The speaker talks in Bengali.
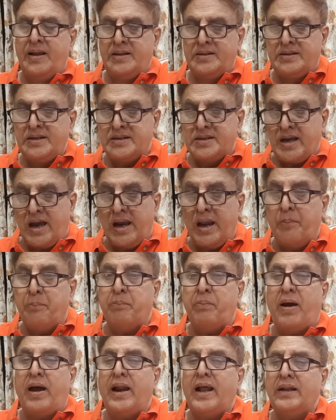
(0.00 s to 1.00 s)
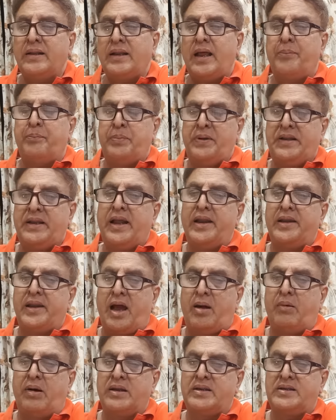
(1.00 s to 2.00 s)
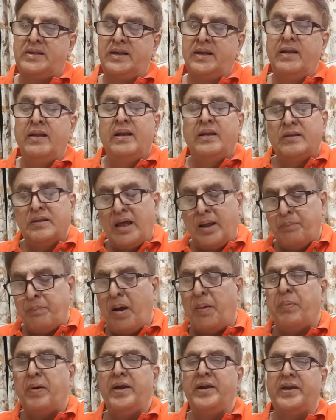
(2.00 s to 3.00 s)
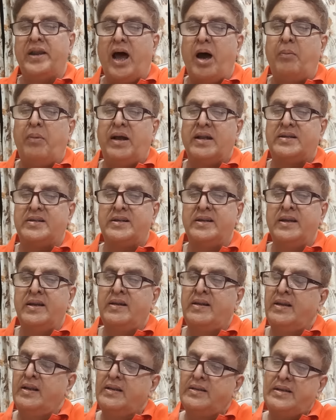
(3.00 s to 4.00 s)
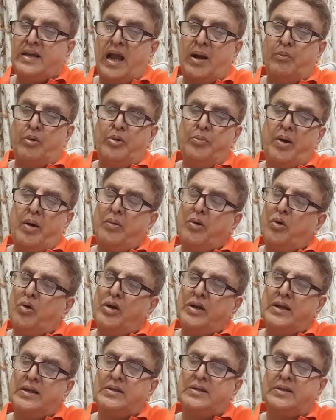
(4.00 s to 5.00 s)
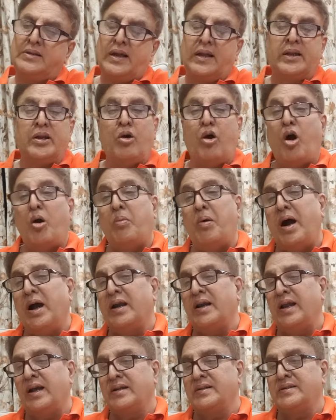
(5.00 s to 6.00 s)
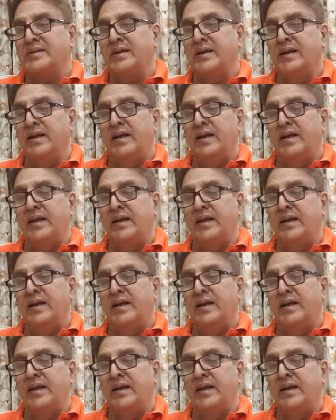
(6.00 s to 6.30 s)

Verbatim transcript: যে সারা পাড়ায় তার পিতার নাম আছে তার বাবার নাম আছে যে এমনভাবে হয়ে যাচ্ছে তাদের অবাক লাগছে